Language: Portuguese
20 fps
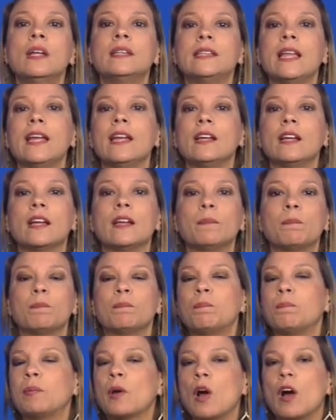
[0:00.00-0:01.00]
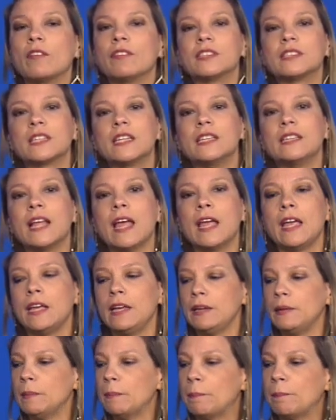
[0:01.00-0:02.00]
tem provas que
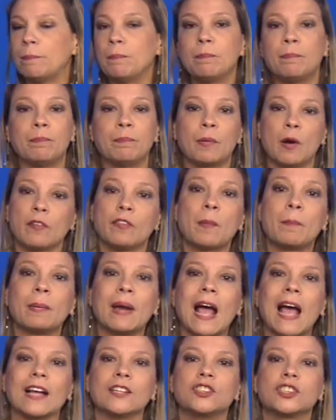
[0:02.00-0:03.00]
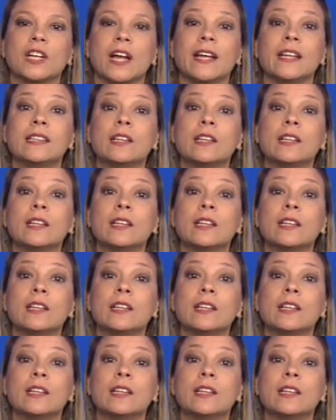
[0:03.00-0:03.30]
têm prova prática.